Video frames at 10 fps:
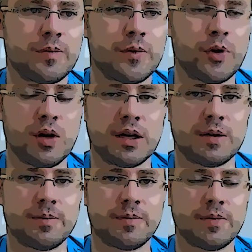Tora.
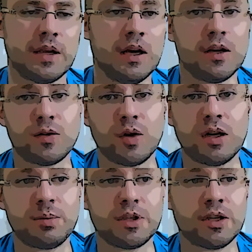Tora
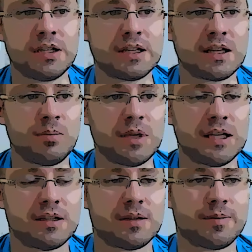bedeutet
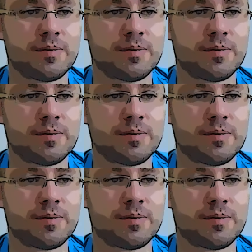Gebete.